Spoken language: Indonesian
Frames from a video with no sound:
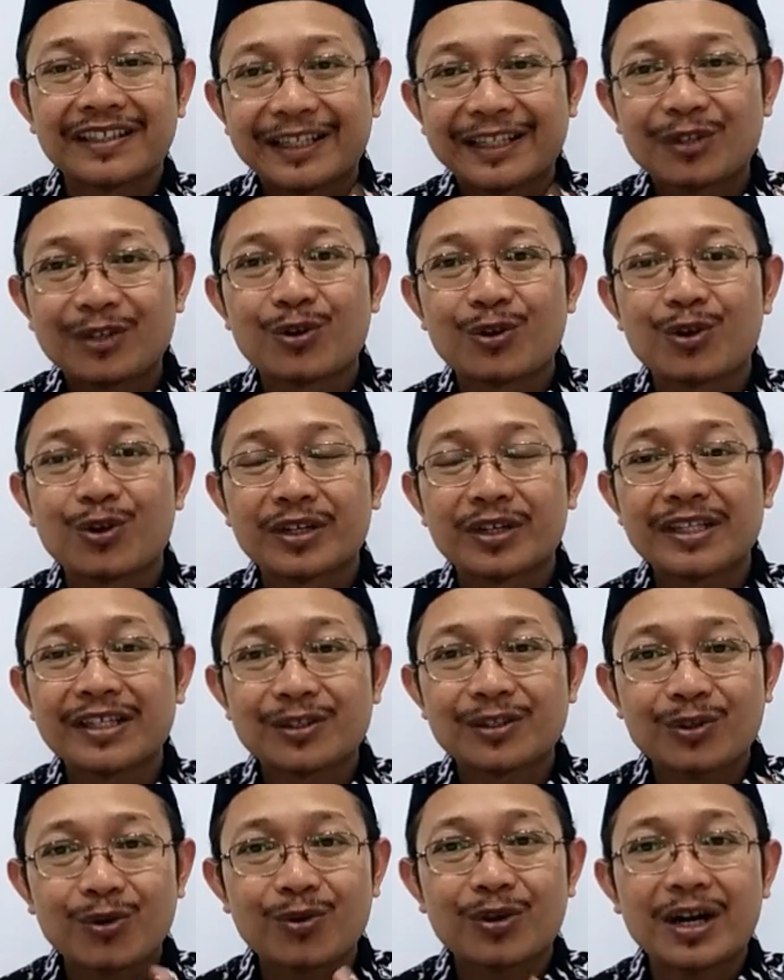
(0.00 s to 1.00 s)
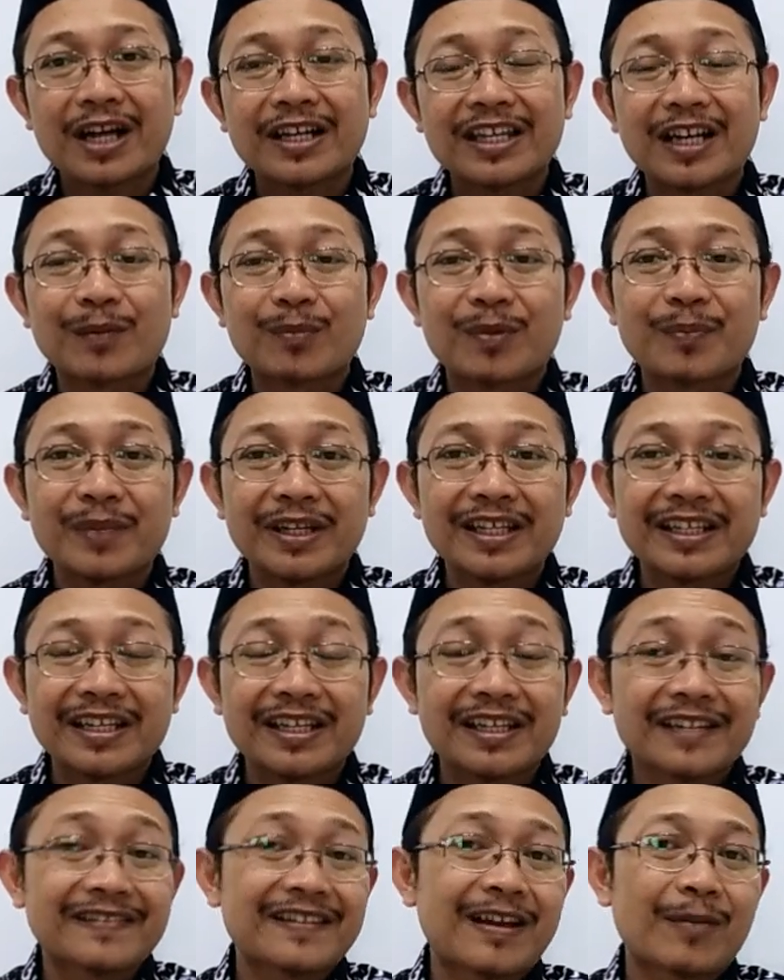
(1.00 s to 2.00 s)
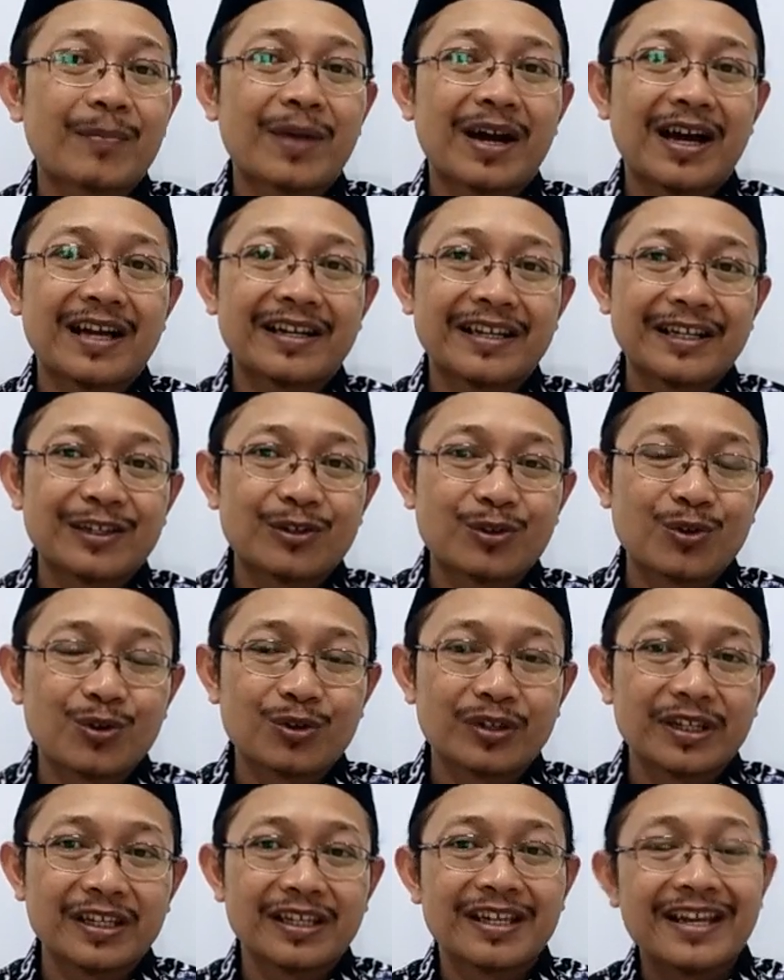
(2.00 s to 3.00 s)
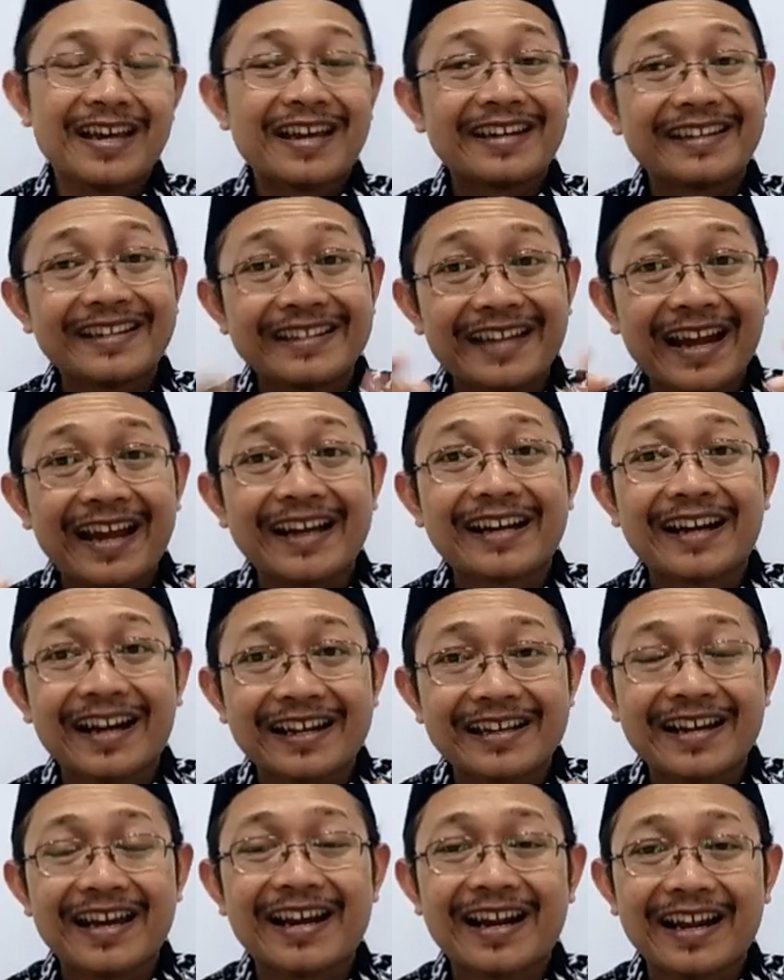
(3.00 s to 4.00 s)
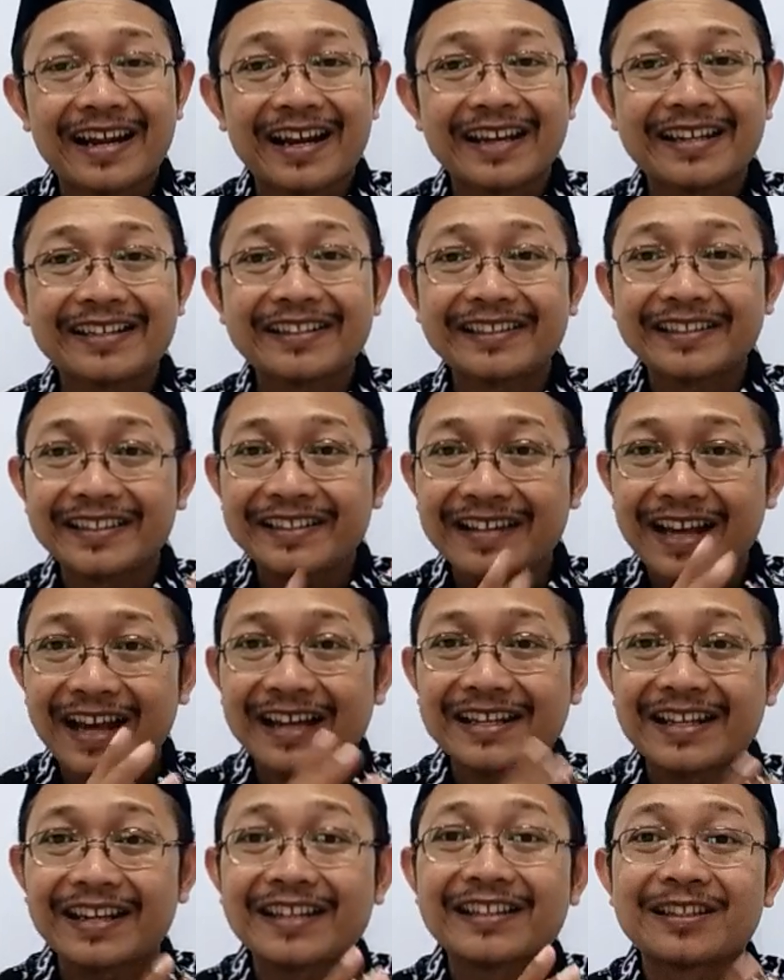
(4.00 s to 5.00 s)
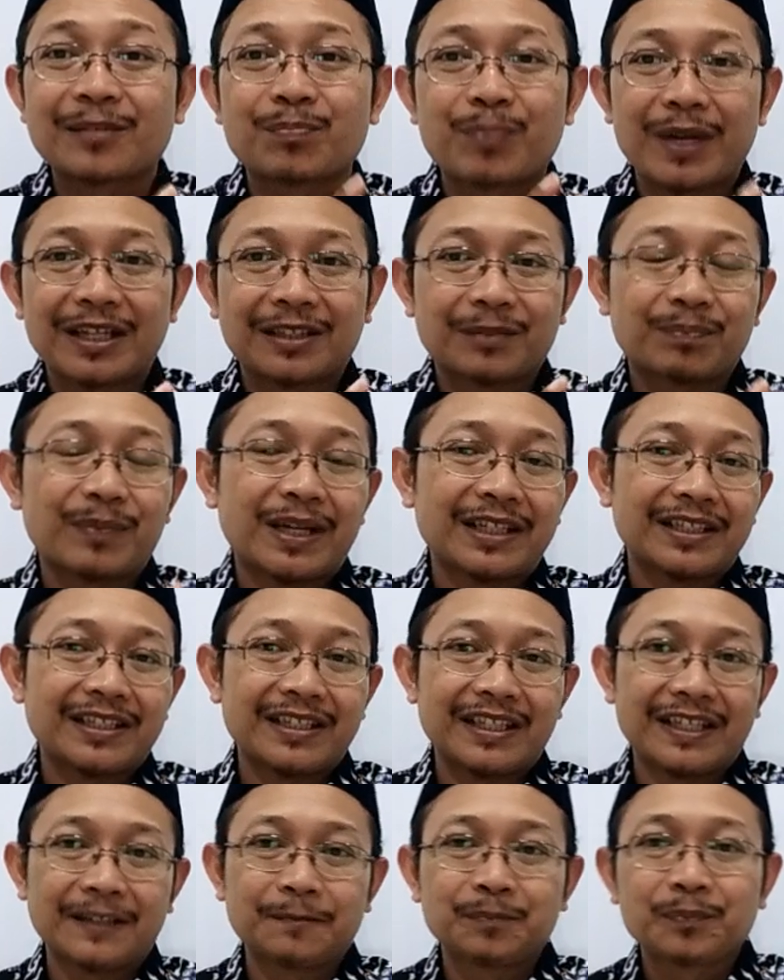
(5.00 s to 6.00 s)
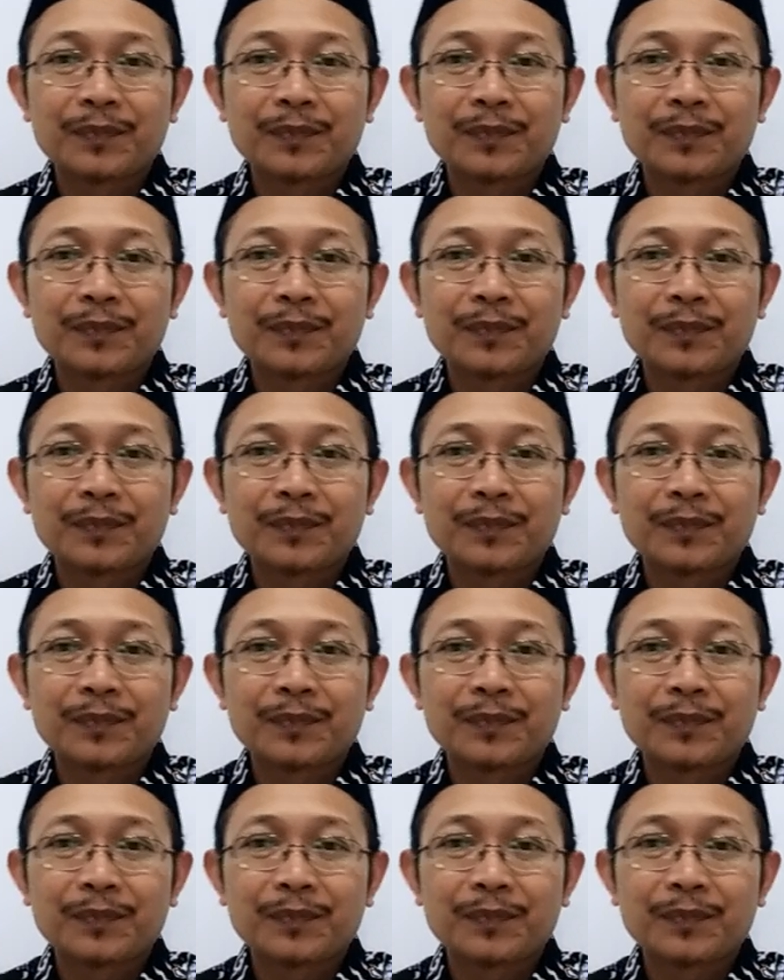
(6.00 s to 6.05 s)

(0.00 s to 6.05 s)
ideologis orang yang memiliki kesamaan ideologi di daerah-daerah lain tidak hanya di tempat-tempat ini.